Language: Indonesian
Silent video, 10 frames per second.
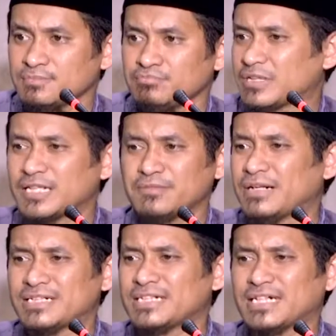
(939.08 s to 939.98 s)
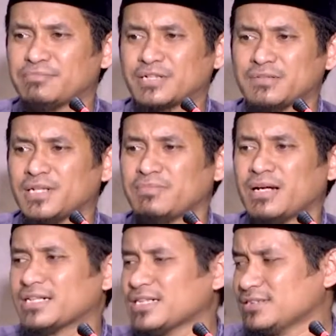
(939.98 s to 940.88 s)
Berkembangnya enggak berkembang
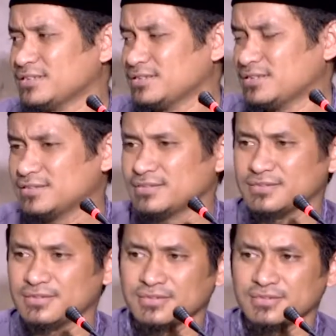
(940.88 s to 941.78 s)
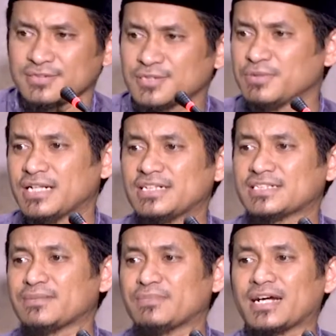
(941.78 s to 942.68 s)
banget. Cuma nanti
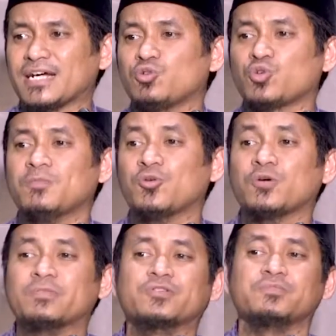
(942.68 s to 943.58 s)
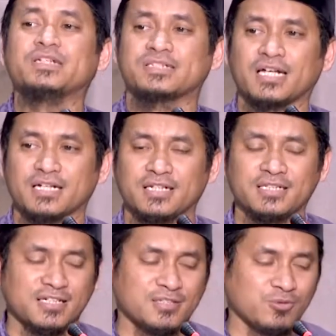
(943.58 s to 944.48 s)
disamakan hukum-hukum itu bisa.
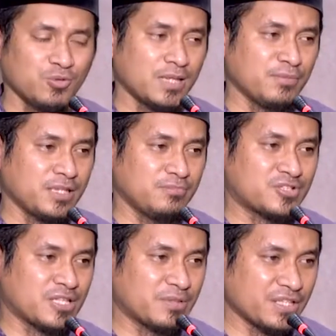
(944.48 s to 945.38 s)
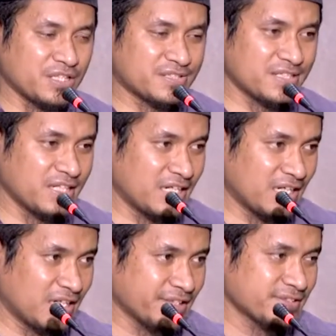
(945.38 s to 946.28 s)
Nanti ada ulama yang bisa
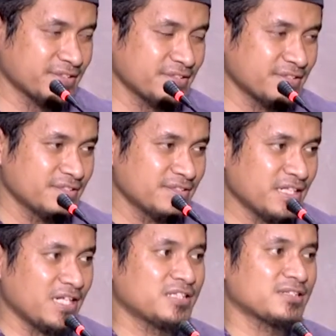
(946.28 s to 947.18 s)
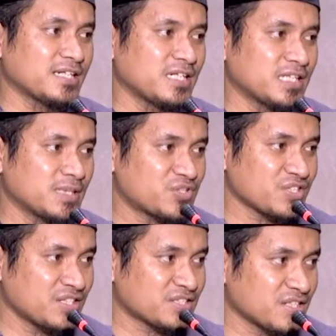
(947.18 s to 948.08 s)
beristihad. Nah itu tadi nanti bisa
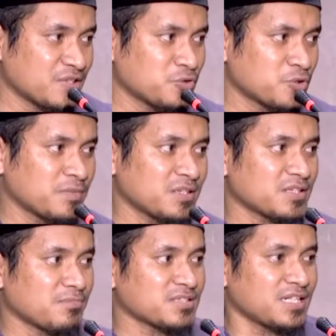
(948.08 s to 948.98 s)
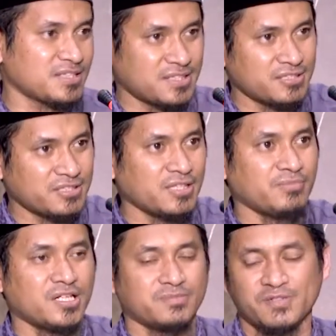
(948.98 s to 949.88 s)
saya hasilkan hukum. Nanti tentang masalah istihad saya
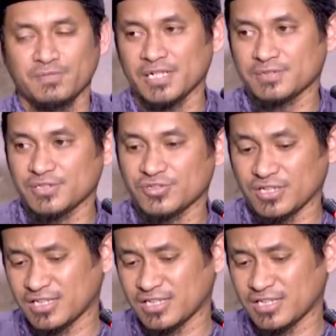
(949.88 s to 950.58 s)
bahas, bahas besok.